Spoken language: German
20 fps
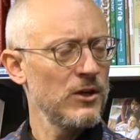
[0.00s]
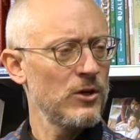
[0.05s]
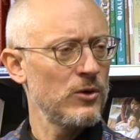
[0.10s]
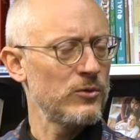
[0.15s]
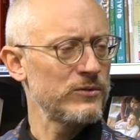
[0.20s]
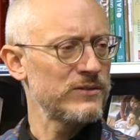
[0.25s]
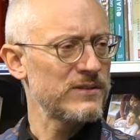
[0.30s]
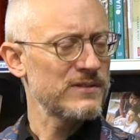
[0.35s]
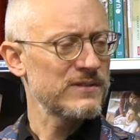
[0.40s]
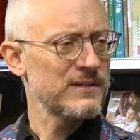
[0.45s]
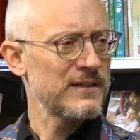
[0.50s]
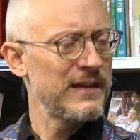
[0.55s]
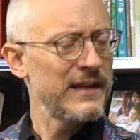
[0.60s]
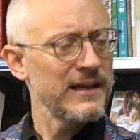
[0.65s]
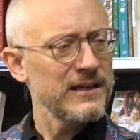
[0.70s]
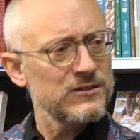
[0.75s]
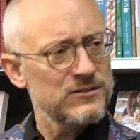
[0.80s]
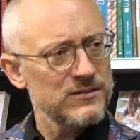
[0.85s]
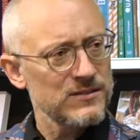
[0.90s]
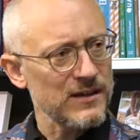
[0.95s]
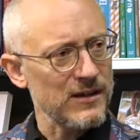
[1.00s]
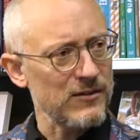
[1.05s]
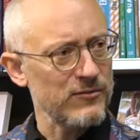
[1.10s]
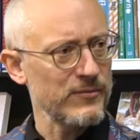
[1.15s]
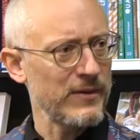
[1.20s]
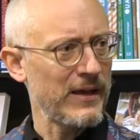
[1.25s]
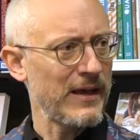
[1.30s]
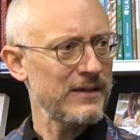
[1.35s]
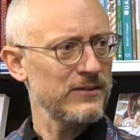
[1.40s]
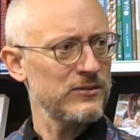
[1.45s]
Und das klingt auf
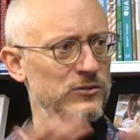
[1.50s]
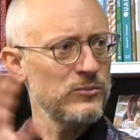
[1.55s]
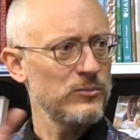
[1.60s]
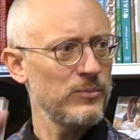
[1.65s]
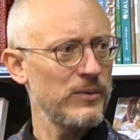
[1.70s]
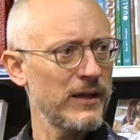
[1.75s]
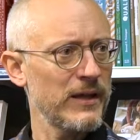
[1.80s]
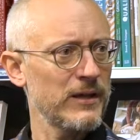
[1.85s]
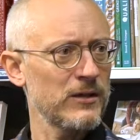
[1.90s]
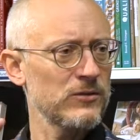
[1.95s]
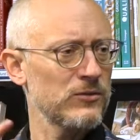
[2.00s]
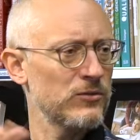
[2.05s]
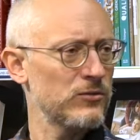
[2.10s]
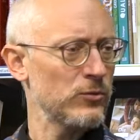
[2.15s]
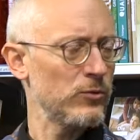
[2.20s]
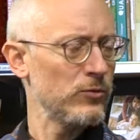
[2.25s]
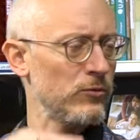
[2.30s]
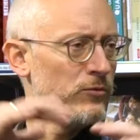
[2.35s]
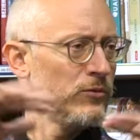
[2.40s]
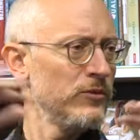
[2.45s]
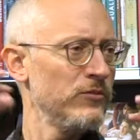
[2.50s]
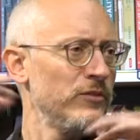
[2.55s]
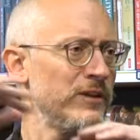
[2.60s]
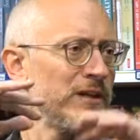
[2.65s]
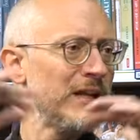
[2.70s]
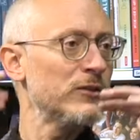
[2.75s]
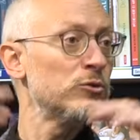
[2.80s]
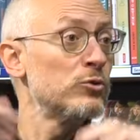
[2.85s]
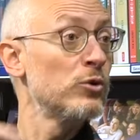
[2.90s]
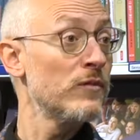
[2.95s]
den ersten Blick so wie
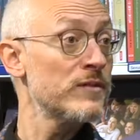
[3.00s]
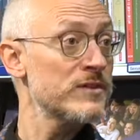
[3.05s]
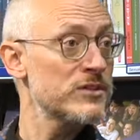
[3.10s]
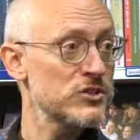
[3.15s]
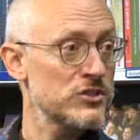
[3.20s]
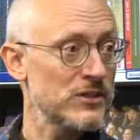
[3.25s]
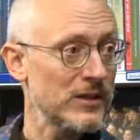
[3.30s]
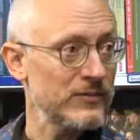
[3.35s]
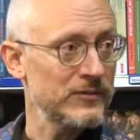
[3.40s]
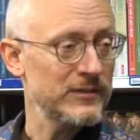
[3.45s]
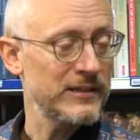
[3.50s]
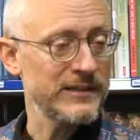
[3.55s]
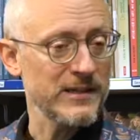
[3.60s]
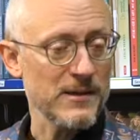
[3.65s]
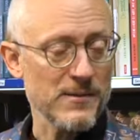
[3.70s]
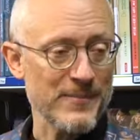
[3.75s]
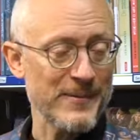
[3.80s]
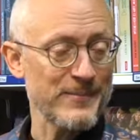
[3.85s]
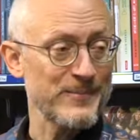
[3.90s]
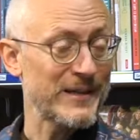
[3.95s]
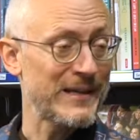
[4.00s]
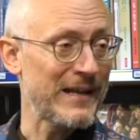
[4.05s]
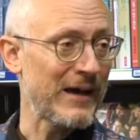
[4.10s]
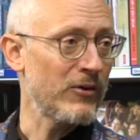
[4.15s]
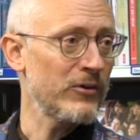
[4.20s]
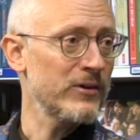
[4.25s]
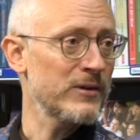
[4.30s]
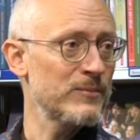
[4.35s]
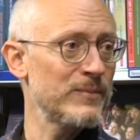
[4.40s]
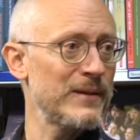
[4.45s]
naturwissenschaftlich, aber beim
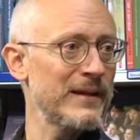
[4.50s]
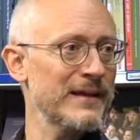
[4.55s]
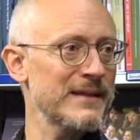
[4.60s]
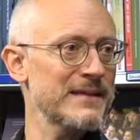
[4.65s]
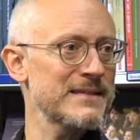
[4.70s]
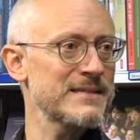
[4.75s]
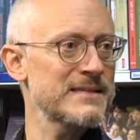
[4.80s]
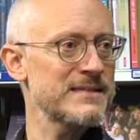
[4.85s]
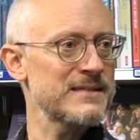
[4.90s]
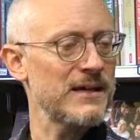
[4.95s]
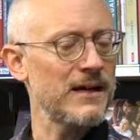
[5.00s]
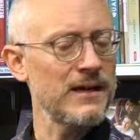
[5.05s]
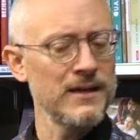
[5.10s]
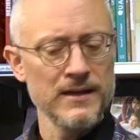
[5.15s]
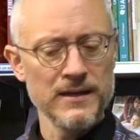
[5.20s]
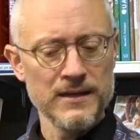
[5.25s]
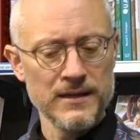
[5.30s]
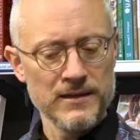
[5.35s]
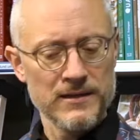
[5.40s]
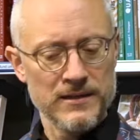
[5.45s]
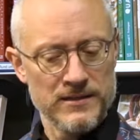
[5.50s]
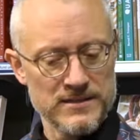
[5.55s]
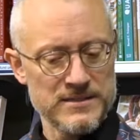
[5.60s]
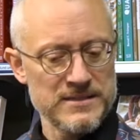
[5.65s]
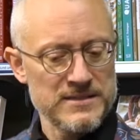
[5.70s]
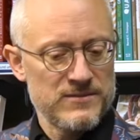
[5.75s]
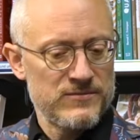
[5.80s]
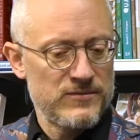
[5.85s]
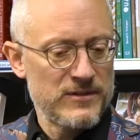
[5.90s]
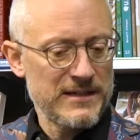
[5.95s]
genaueren Blick ist es ja ist
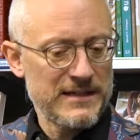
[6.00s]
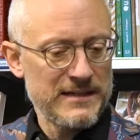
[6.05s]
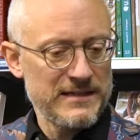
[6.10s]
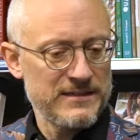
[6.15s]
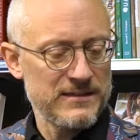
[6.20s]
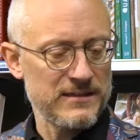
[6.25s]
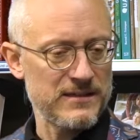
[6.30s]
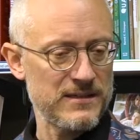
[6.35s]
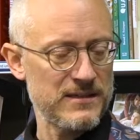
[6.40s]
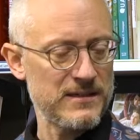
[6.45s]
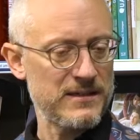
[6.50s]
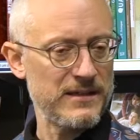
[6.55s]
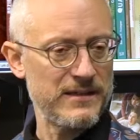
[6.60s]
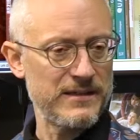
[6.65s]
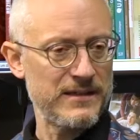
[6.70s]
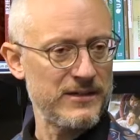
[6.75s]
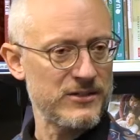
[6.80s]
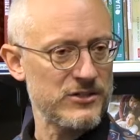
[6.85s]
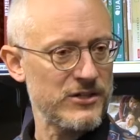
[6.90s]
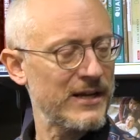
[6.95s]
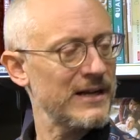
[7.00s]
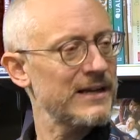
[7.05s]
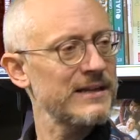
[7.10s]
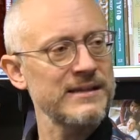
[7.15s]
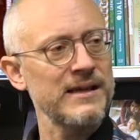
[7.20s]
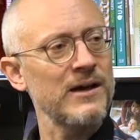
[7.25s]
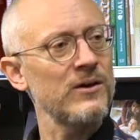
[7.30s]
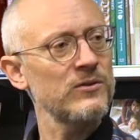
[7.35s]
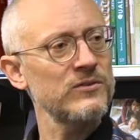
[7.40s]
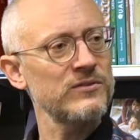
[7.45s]
es wirklich äh, eine
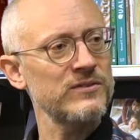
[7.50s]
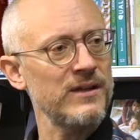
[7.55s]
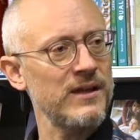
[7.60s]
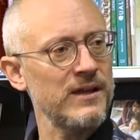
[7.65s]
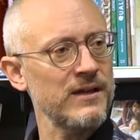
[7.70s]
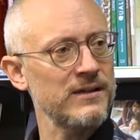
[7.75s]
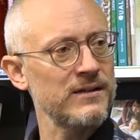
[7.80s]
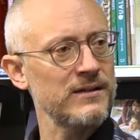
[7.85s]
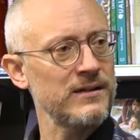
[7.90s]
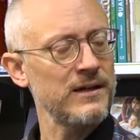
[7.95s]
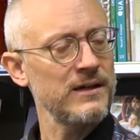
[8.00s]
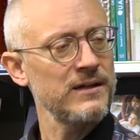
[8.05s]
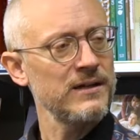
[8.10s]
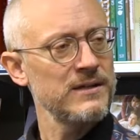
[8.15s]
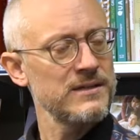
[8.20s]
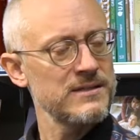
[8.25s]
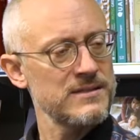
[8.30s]
schreckliche Aussage. Ja?